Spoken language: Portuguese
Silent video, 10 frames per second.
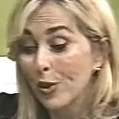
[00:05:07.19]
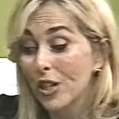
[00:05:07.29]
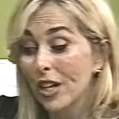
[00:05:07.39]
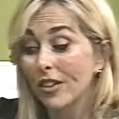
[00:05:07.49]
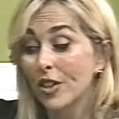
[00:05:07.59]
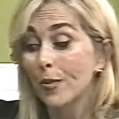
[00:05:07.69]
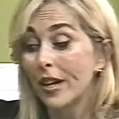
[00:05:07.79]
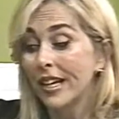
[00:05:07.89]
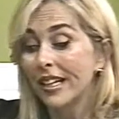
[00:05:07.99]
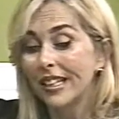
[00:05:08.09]
Eu estava de
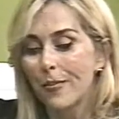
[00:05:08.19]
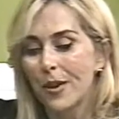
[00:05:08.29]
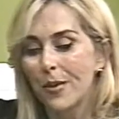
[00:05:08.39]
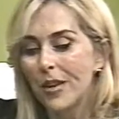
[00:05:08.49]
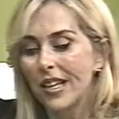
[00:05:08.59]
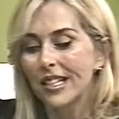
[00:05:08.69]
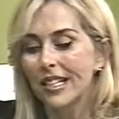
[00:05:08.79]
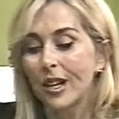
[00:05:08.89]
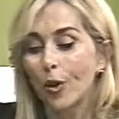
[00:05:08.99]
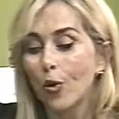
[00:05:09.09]
manhã deprimida,
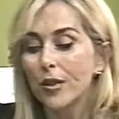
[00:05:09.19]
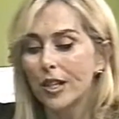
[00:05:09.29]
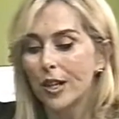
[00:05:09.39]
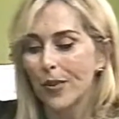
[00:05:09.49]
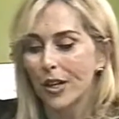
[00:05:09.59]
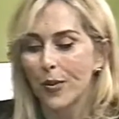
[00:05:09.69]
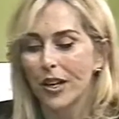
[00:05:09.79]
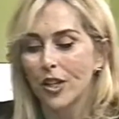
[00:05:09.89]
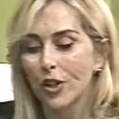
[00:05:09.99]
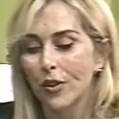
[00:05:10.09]
sem rumo e sem
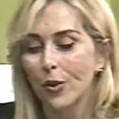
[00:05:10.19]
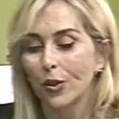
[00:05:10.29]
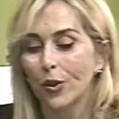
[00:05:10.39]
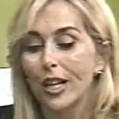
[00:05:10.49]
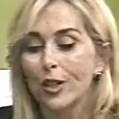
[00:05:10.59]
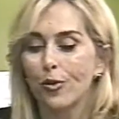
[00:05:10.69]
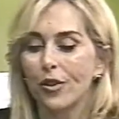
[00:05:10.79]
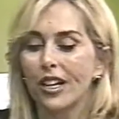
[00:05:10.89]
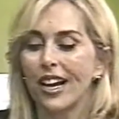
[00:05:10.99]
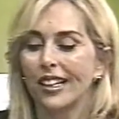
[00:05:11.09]
perspectiva, quando
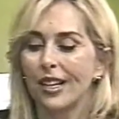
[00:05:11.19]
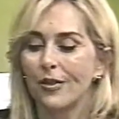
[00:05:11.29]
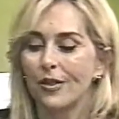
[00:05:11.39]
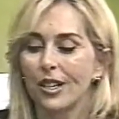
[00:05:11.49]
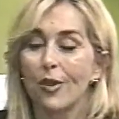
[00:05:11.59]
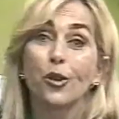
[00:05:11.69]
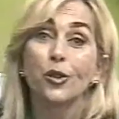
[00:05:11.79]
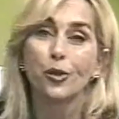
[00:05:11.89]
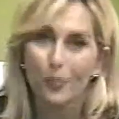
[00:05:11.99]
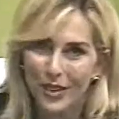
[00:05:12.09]
resolvi ligar a televisão,
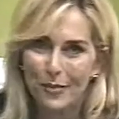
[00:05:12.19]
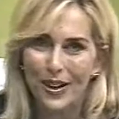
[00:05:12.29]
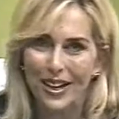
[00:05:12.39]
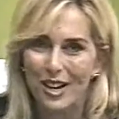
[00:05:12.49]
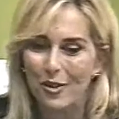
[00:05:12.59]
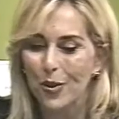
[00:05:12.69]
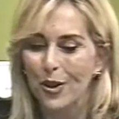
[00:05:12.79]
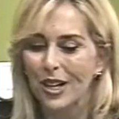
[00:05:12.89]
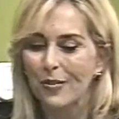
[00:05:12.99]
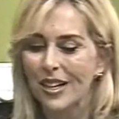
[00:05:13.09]
quando me deparei com o um
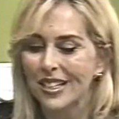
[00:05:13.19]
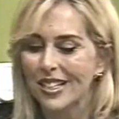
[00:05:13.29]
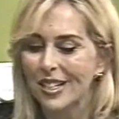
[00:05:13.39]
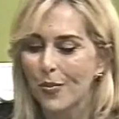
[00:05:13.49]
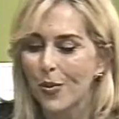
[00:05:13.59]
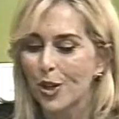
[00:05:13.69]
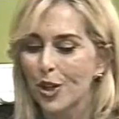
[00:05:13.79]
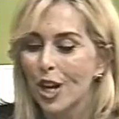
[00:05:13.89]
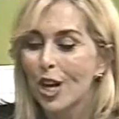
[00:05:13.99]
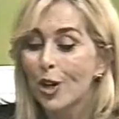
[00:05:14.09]
programa antes e depois,